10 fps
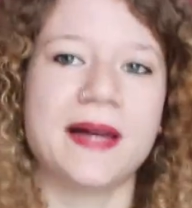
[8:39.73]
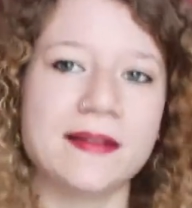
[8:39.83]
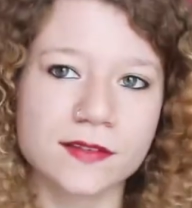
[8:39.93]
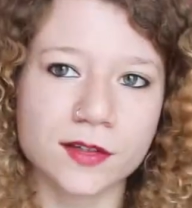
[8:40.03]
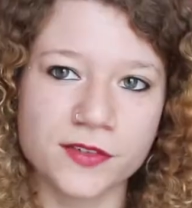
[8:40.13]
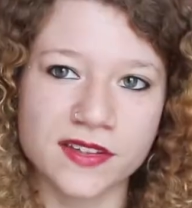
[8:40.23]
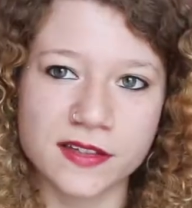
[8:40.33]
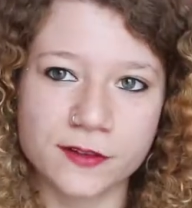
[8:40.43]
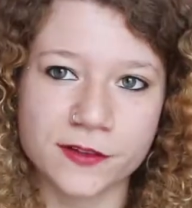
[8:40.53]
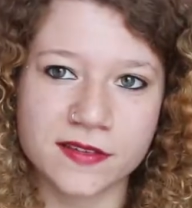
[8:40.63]
Palace of
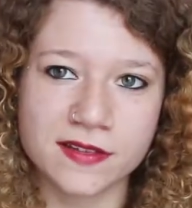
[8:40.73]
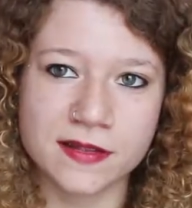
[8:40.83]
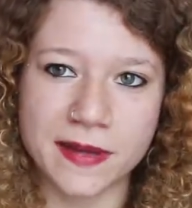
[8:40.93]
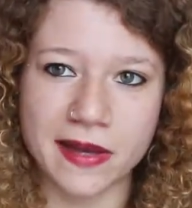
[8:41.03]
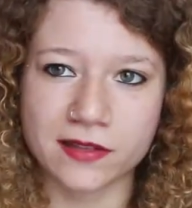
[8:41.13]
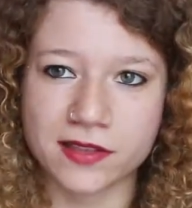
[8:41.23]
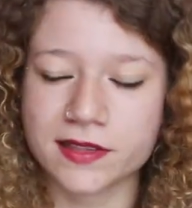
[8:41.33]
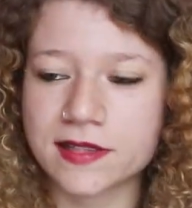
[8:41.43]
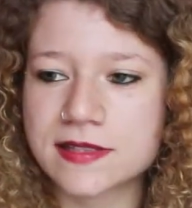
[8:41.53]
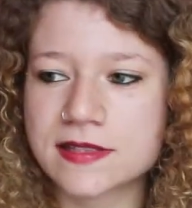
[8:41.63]
Silk von C.E.
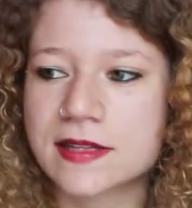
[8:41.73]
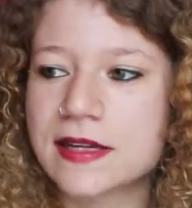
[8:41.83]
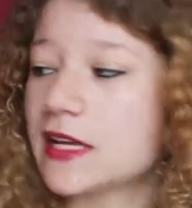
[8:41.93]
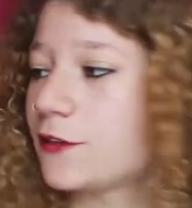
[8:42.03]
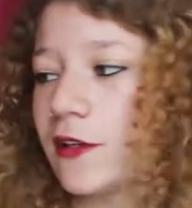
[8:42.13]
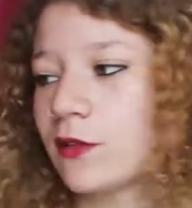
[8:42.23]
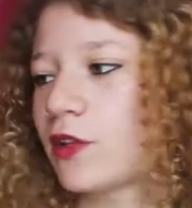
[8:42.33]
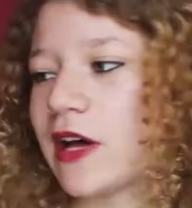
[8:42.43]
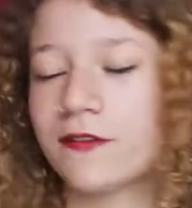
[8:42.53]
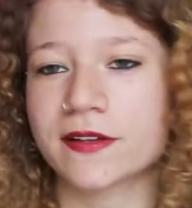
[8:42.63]
Bernhard gelesen. Ich finde das
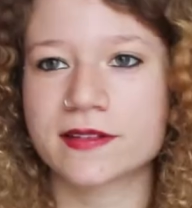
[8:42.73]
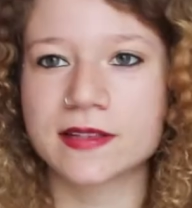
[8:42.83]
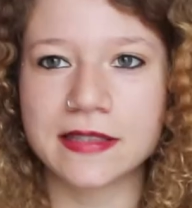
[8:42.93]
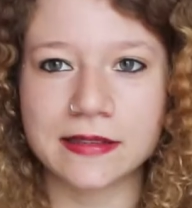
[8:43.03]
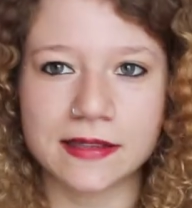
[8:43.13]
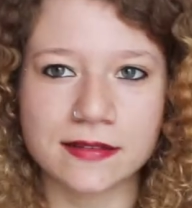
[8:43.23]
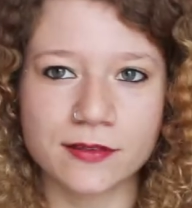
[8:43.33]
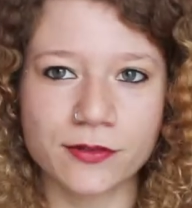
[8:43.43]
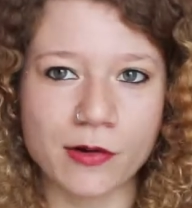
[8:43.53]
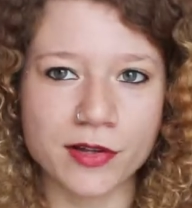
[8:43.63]
total faszinierend, dass
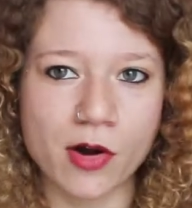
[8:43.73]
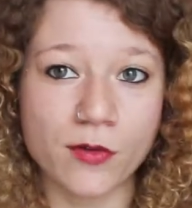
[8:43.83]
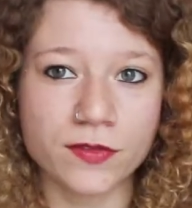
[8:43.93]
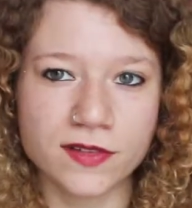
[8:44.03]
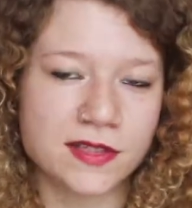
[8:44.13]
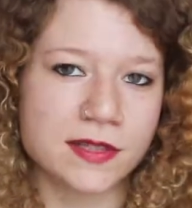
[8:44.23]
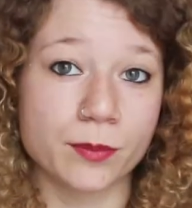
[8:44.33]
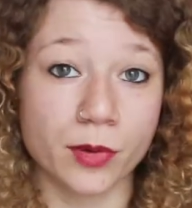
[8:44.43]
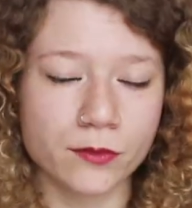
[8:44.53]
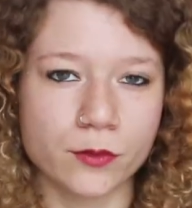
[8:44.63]
die Frau ja offensichtlich
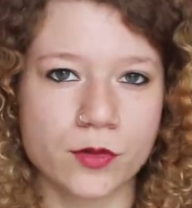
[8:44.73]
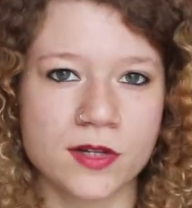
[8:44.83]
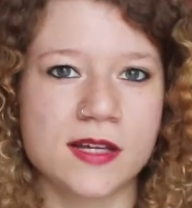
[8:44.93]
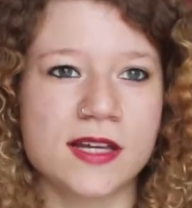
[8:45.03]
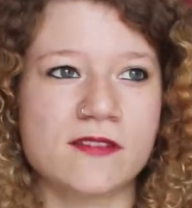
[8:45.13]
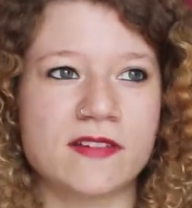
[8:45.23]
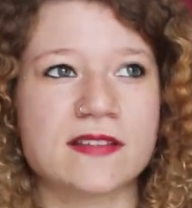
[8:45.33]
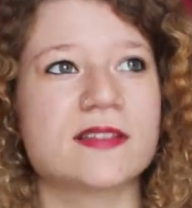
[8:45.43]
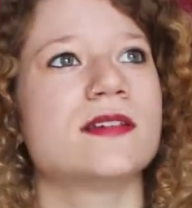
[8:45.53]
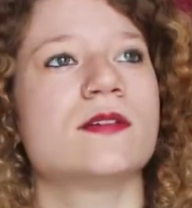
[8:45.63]
in Bonn wohnt,
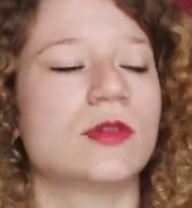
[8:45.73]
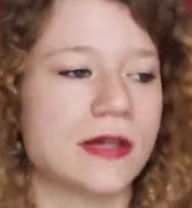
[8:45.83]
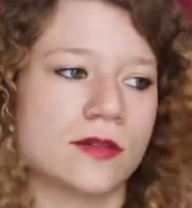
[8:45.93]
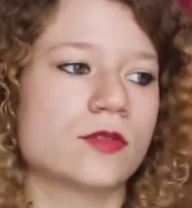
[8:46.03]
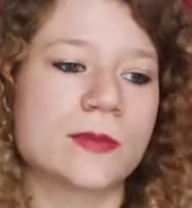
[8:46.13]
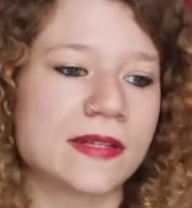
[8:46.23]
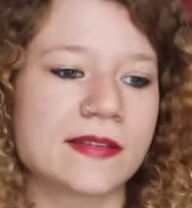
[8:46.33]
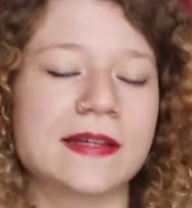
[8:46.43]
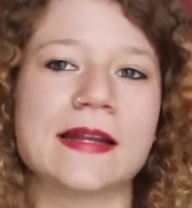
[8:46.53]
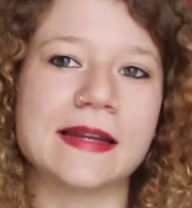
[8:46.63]
weil sie, oder
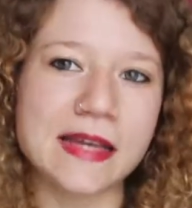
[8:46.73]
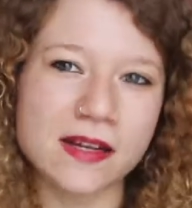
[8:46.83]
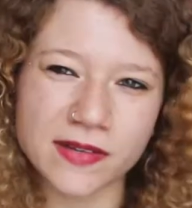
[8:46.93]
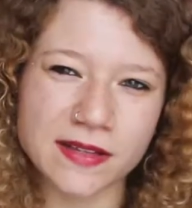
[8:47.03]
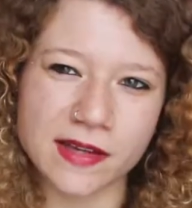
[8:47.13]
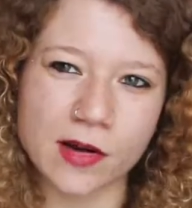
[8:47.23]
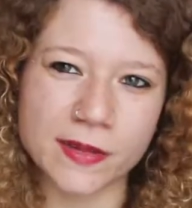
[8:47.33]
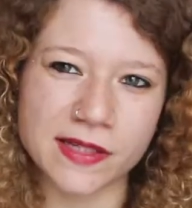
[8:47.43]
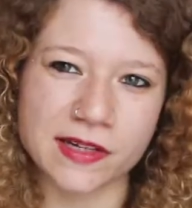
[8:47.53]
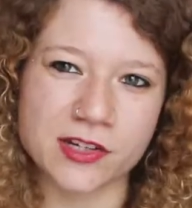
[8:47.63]
zumindest hier in der Nähe, weil sie auch
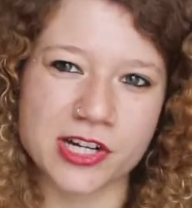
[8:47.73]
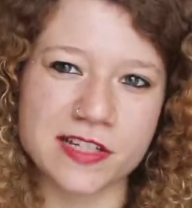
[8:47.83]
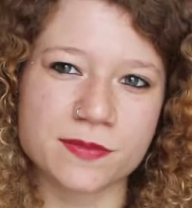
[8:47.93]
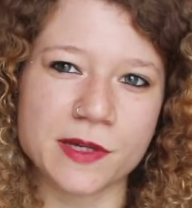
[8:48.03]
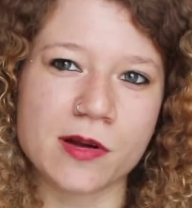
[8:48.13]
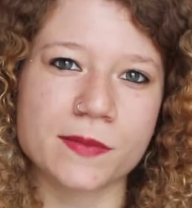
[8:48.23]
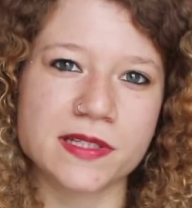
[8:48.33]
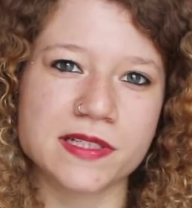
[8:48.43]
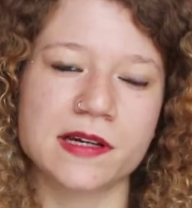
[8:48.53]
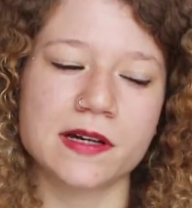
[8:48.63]
mit der Shakespeare
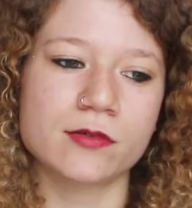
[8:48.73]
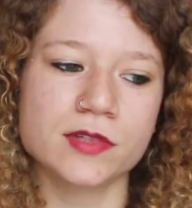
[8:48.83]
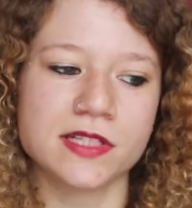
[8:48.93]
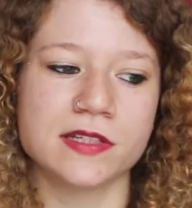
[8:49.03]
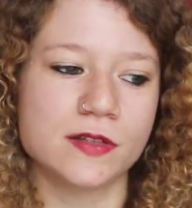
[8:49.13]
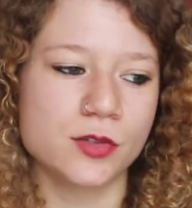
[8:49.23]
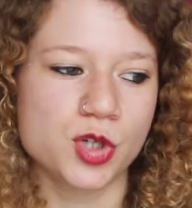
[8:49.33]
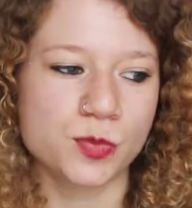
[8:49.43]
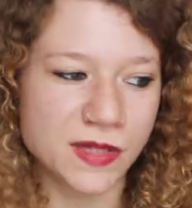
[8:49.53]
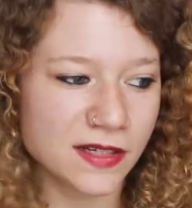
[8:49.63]
Company der Uni
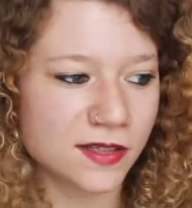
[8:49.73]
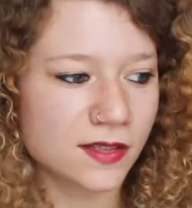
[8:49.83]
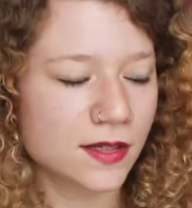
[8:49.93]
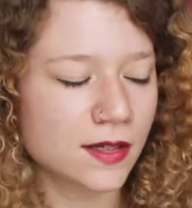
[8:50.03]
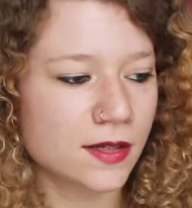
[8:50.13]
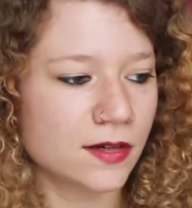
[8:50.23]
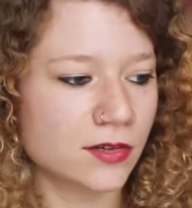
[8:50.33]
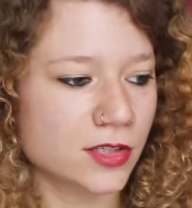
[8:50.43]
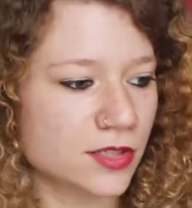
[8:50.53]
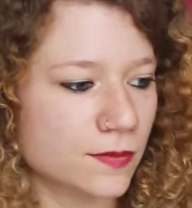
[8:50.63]
spielt.
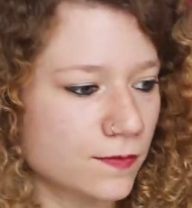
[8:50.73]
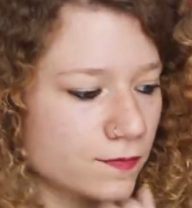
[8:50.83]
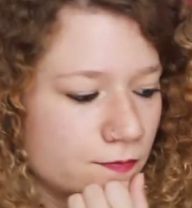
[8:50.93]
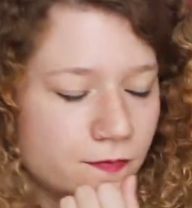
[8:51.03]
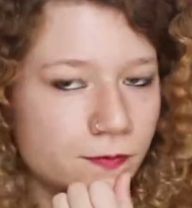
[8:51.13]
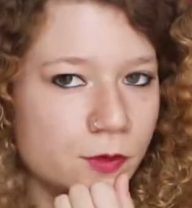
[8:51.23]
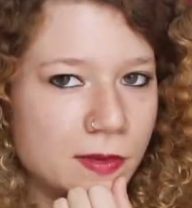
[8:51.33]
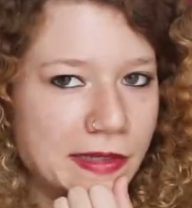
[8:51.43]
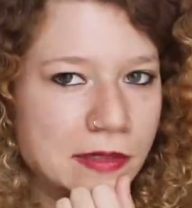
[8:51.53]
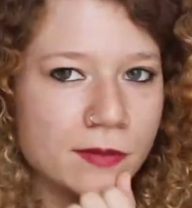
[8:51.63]
Und ich
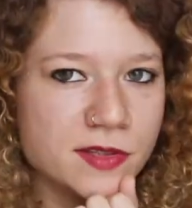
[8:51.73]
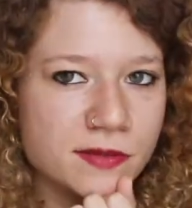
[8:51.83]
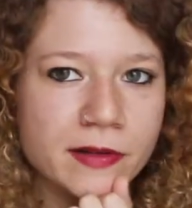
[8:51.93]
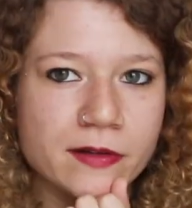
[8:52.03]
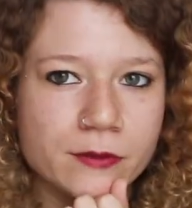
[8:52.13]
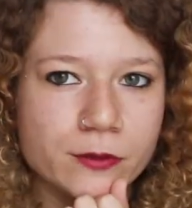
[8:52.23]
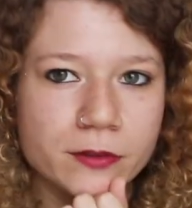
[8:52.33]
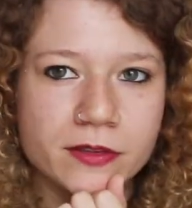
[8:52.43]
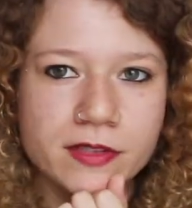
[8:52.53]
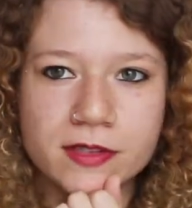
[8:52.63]
überlege, ob ich sie mal für
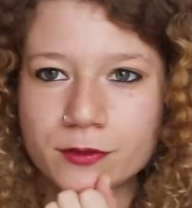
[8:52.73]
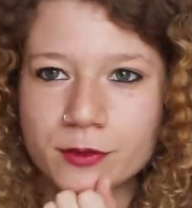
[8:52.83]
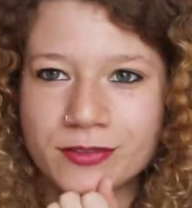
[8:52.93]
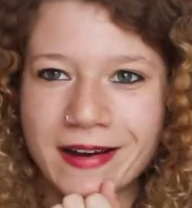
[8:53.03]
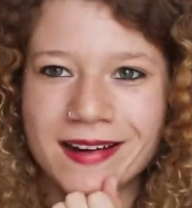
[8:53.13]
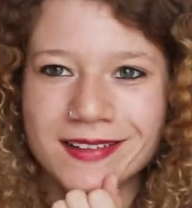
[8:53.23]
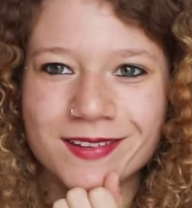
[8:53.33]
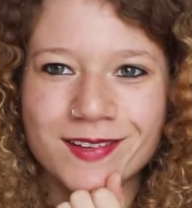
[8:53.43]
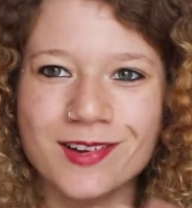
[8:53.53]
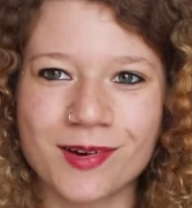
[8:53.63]
ein Interview fragen
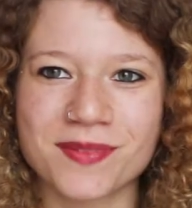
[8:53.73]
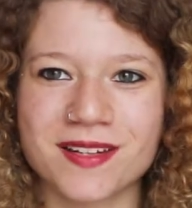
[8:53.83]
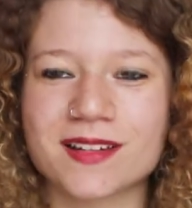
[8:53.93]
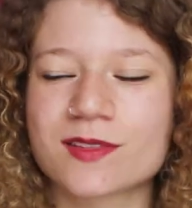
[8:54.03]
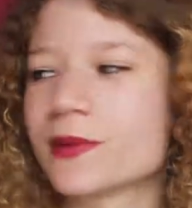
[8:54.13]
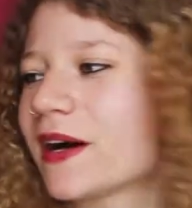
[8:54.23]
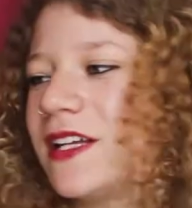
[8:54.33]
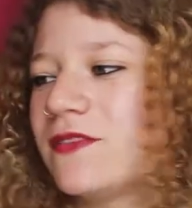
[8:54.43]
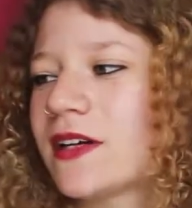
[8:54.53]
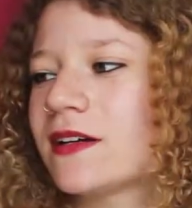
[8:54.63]
soll, ob sie dazu
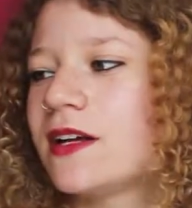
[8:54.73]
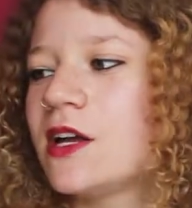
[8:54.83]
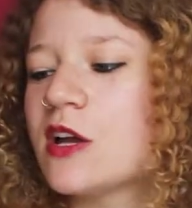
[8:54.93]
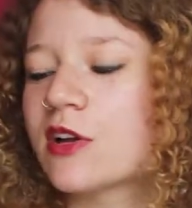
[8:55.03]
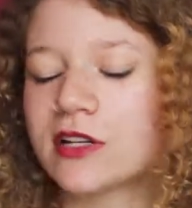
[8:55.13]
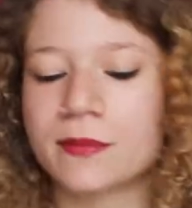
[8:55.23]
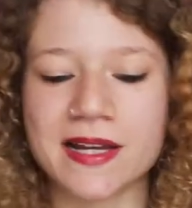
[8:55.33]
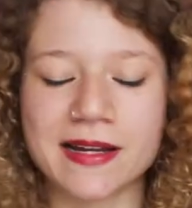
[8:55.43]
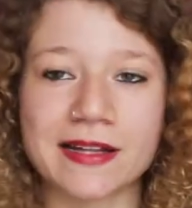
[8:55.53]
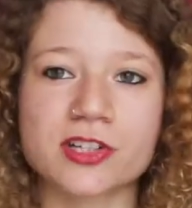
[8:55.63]
bereit wäre. Könnt ihr mir
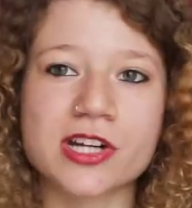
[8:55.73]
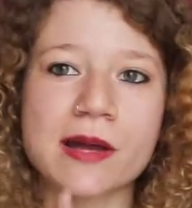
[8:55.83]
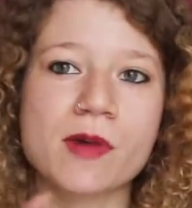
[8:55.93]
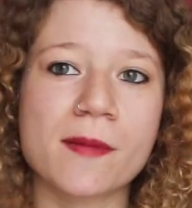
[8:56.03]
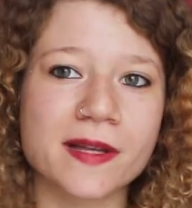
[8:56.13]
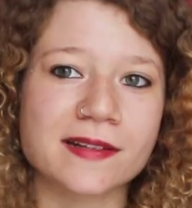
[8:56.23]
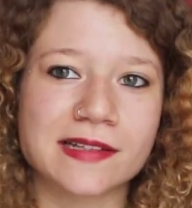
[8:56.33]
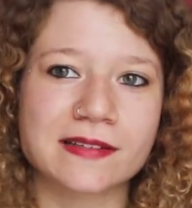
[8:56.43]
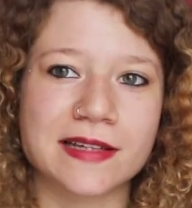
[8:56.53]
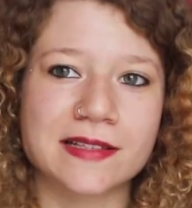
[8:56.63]
ja gerne schreiben, ob ihr
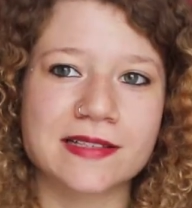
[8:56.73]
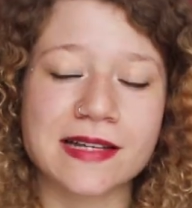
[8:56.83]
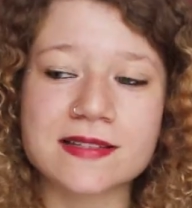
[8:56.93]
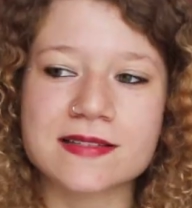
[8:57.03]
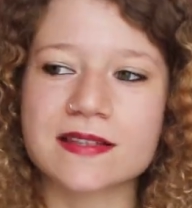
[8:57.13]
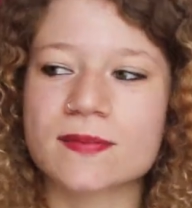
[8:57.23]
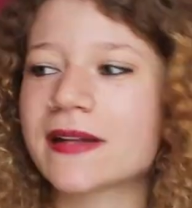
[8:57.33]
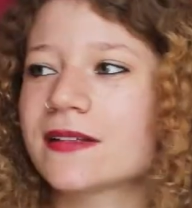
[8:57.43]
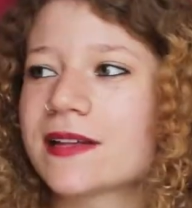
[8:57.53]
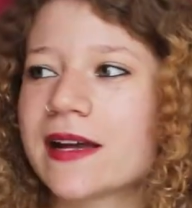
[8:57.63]
Interesse hättet. Das ist der
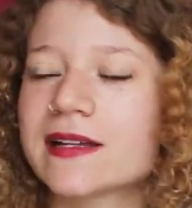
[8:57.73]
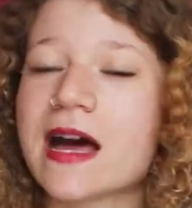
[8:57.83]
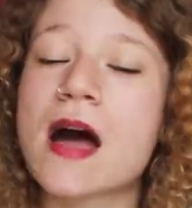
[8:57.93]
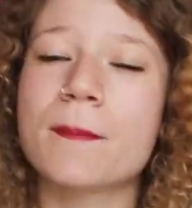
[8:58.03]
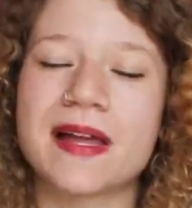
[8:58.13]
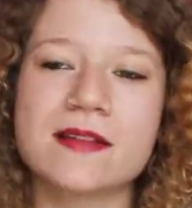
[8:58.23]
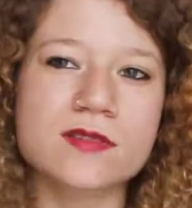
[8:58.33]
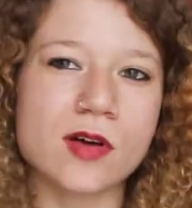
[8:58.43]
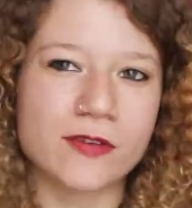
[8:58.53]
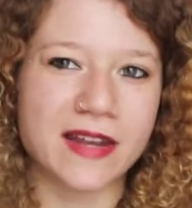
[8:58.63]
zweite Teil nach
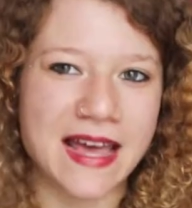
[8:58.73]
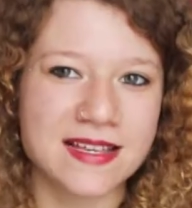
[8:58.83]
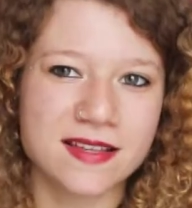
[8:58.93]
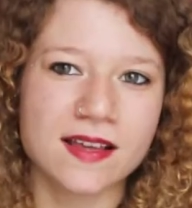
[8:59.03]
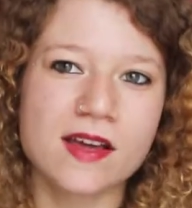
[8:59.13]
Palace of Glass.